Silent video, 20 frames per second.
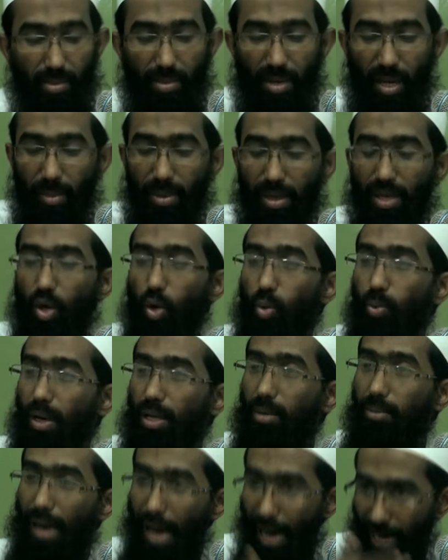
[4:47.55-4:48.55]
जब नबी की
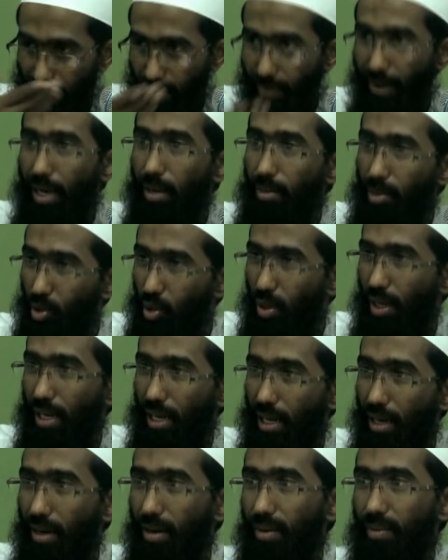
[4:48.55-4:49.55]
उम्मत में आने वाले भी तो
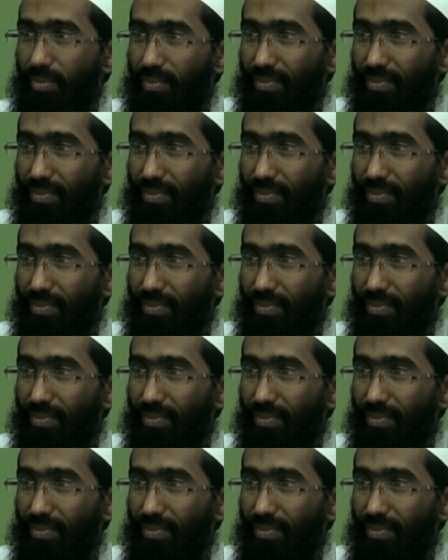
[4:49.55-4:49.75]
हैं ना